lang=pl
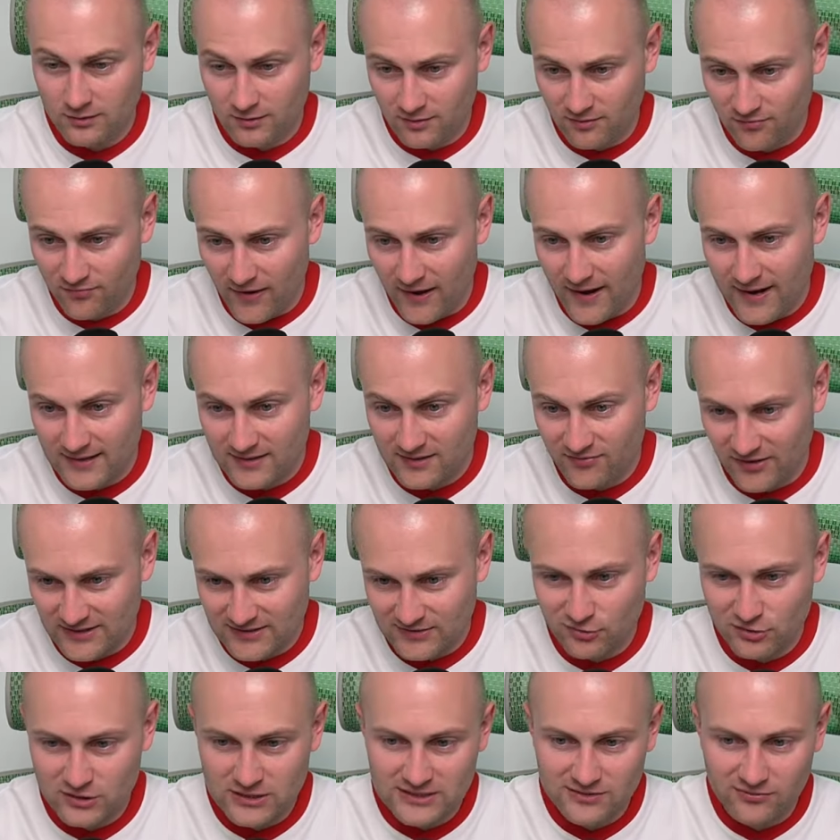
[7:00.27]
Dwa, dwa
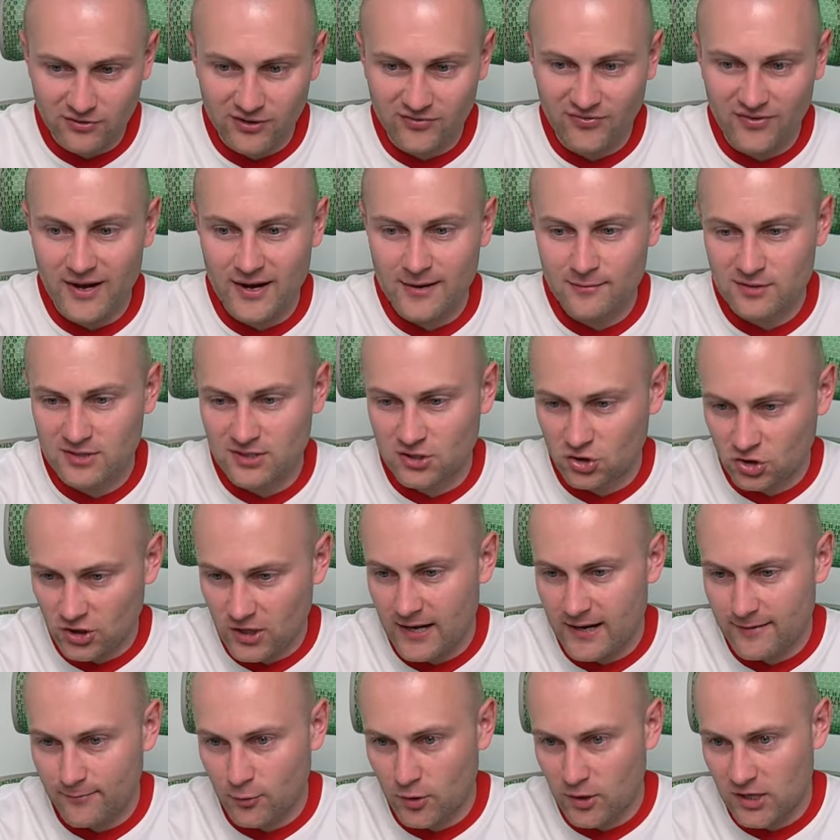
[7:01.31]
zwycięstwa, dwa remisy,
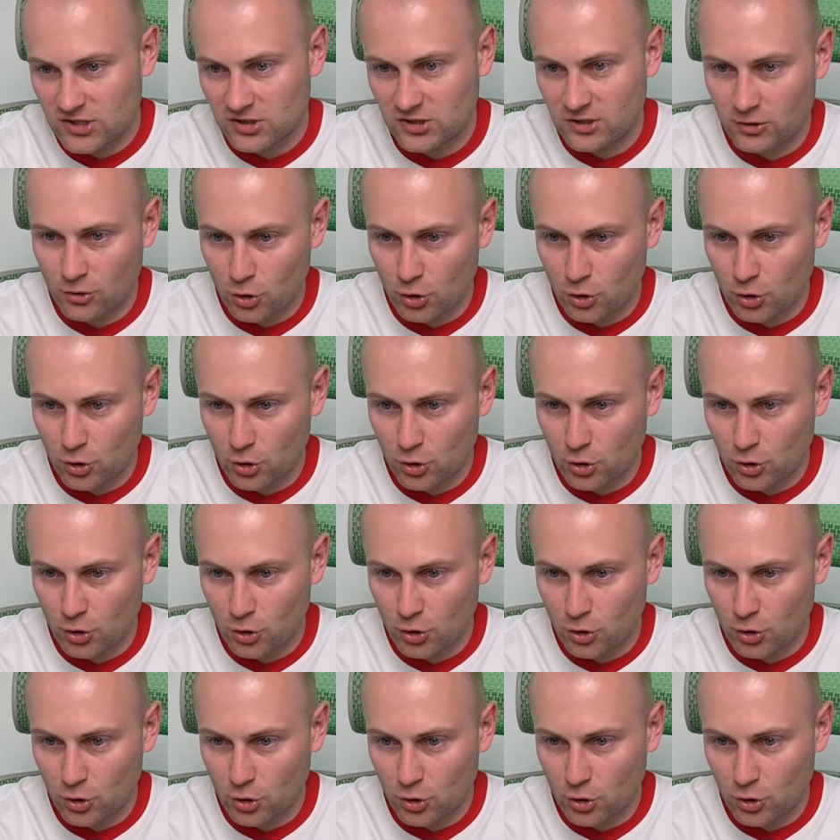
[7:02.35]
cztery porażki.